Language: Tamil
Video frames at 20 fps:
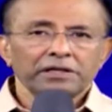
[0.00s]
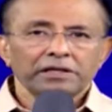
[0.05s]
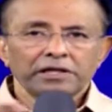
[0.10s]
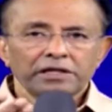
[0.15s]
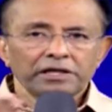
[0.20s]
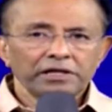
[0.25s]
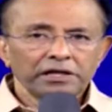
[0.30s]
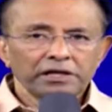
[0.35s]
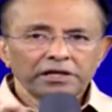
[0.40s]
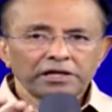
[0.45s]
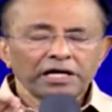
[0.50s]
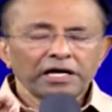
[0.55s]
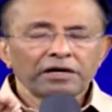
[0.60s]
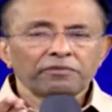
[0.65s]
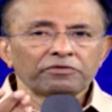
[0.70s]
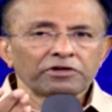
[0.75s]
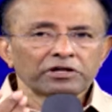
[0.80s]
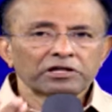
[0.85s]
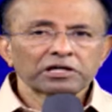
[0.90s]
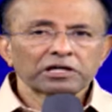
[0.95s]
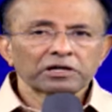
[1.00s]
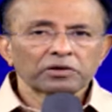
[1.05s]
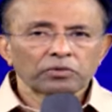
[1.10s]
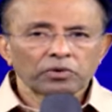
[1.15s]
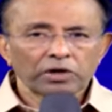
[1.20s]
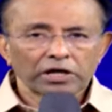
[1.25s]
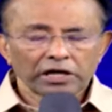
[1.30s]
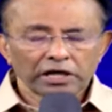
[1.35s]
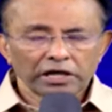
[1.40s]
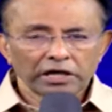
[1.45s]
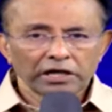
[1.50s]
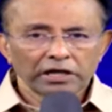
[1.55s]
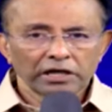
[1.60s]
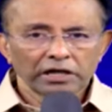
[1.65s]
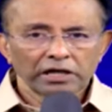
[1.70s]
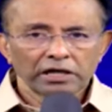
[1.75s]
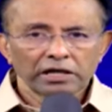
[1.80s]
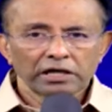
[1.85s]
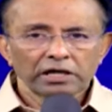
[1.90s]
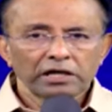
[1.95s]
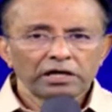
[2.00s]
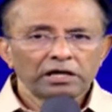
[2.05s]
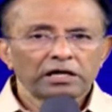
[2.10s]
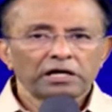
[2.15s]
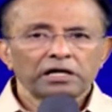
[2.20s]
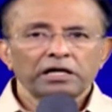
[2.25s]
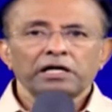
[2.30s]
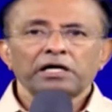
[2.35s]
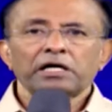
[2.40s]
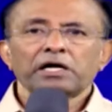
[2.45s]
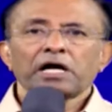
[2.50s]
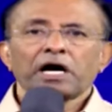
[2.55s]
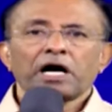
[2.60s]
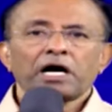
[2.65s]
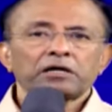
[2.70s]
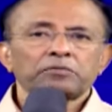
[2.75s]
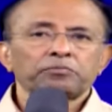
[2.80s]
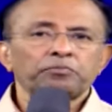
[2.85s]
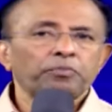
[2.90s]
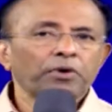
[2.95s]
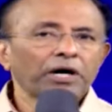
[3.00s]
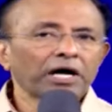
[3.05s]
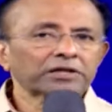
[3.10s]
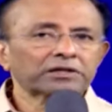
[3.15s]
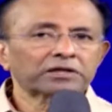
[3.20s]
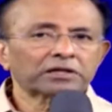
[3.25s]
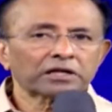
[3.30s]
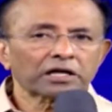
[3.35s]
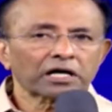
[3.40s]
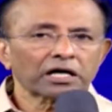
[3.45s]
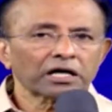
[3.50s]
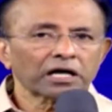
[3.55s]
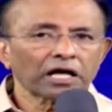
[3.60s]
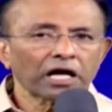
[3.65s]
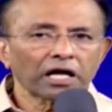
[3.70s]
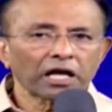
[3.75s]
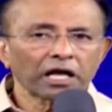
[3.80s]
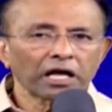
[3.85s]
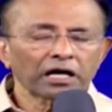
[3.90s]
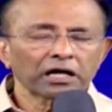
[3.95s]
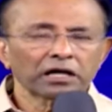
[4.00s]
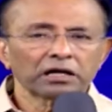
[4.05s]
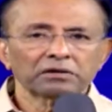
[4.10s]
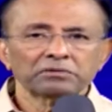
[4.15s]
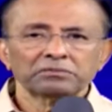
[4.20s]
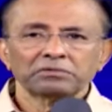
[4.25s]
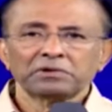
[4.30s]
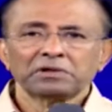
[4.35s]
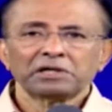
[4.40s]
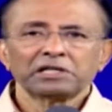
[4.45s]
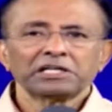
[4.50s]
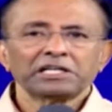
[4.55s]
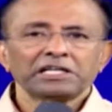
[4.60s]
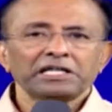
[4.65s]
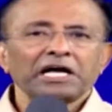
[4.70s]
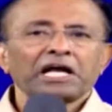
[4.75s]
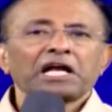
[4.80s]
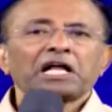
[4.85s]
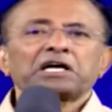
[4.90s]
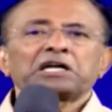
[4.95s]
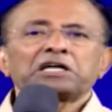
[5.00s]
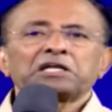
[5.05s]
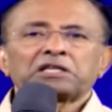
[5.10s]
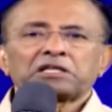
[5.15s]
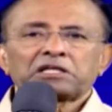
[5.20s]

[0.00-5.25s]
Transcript: நீர் என் வீட்டுக்கு வர நான் பாத்திரன் அல்ல எனக்கு